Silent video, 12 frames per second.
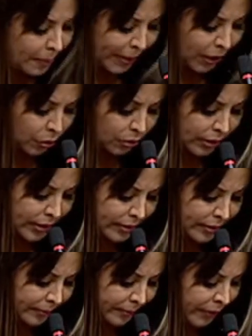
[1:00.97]

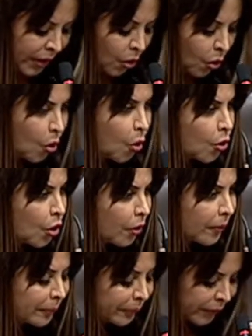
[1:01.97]
preguntas.
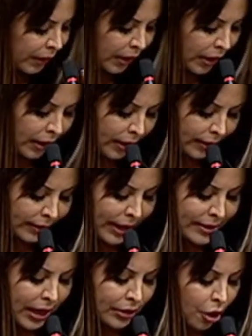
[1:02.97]
Uno,
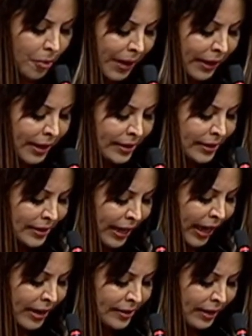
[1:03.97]
desde el
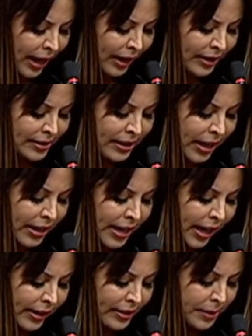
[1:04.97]
2016, la
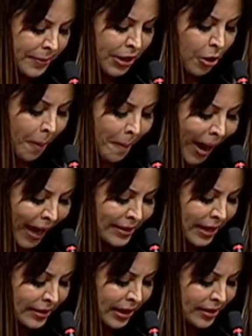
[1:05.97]
Cancillería ha recibido más
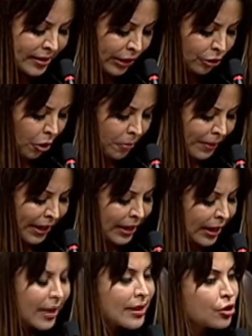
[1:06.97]
de 600.000
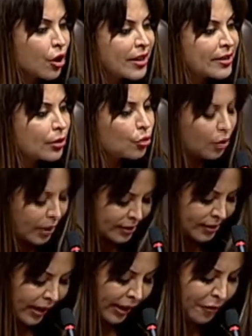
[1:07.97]

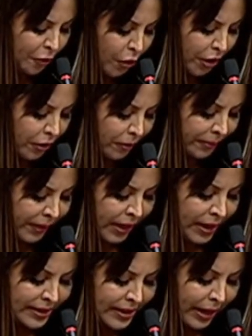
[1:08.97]
solicitudes de refugio.
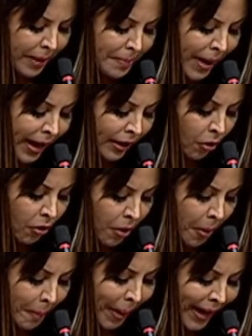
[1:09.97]
Sin embargo,
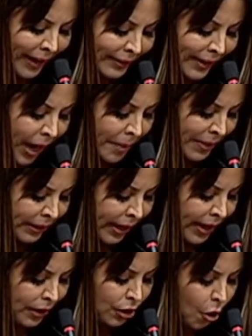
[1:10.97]
para el
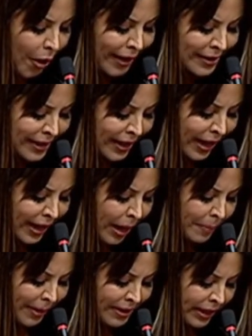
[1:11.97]
trámite no exigen
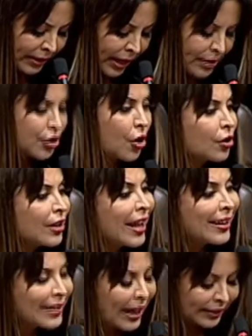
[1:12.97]
la presentación
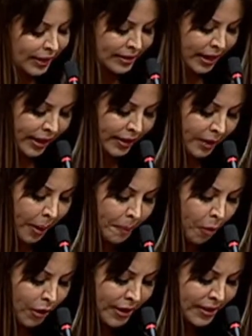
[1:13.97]
de antecedentes
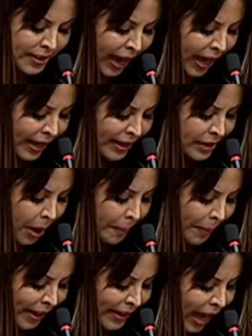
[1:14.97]
policiales,
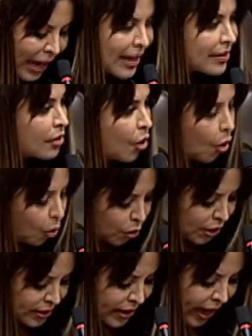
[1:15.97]
penales o
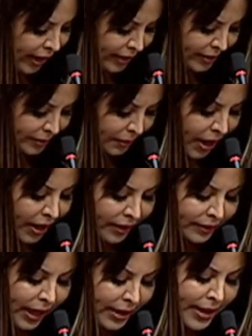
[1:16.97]
judiciales.
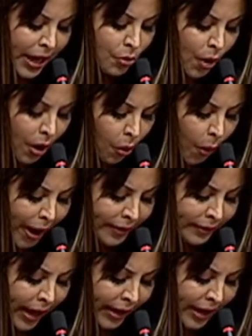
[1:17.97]
Teniendo en
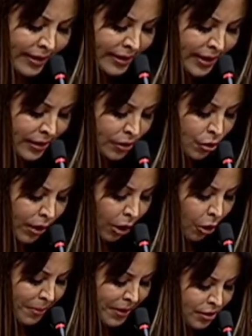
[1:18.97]
cuenta que existe una
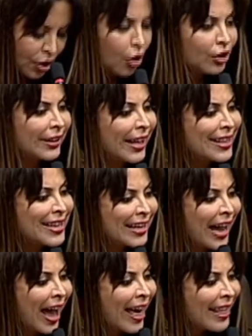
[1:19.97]
comisión
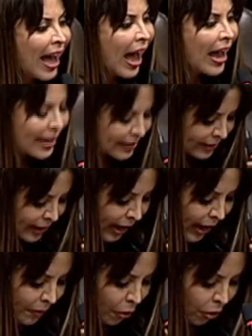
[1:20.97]
dedicada a esta
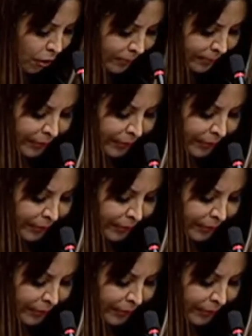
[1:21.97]
labor,